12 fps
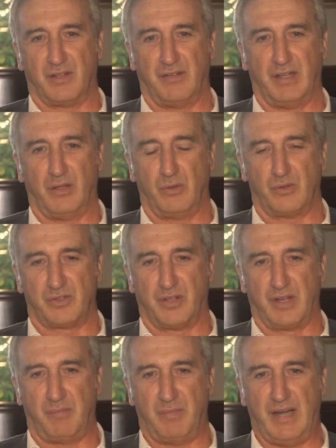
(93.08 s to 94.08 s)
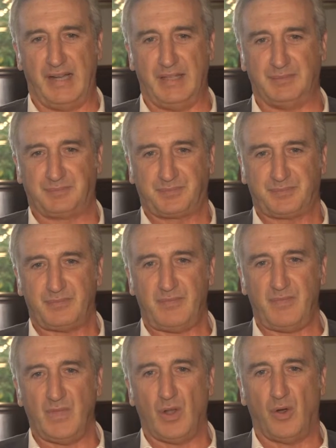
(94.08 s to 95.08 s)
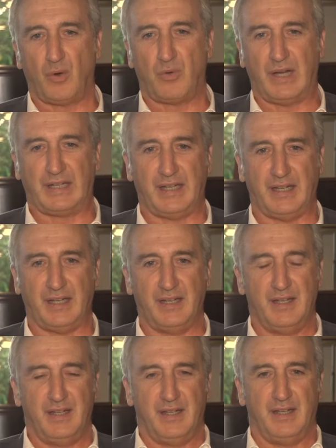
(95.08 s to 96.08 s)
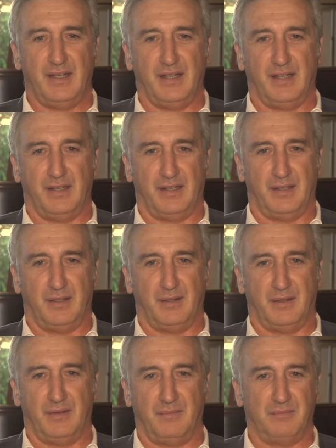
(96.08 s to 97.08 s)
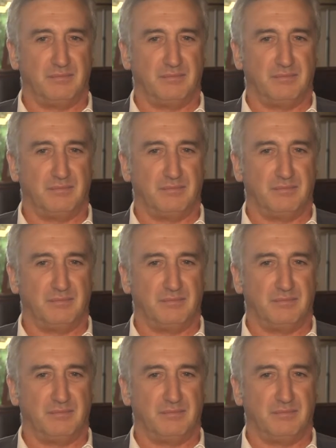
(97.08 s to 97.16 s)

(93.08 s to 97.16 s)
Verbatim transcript: avendo corso tre pali ho qualche eh,